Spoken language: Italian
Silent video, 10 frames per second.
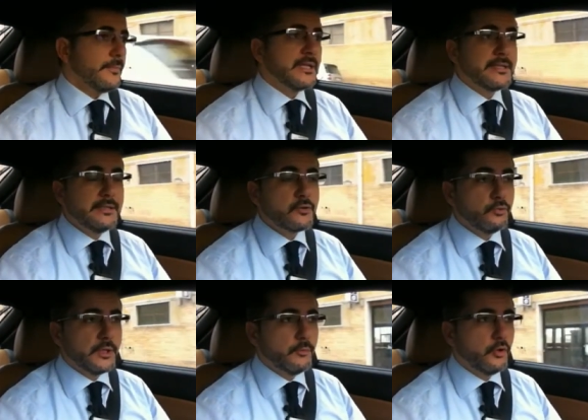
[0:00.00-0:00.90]
Si
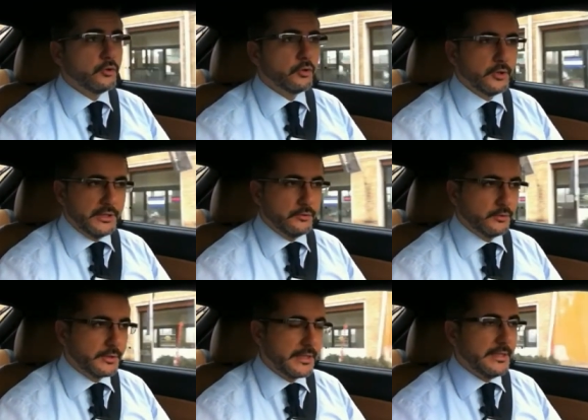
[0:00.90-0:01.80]
discute molto in
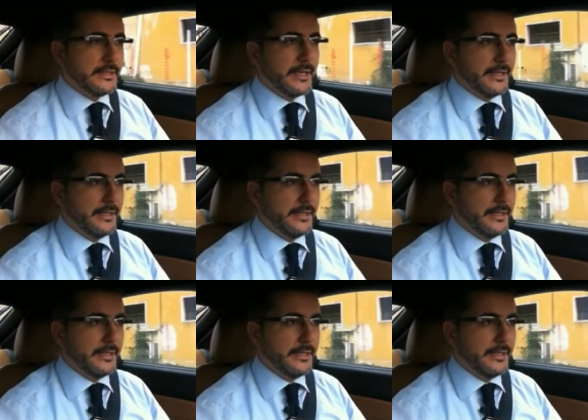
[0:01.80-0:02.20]
dottrina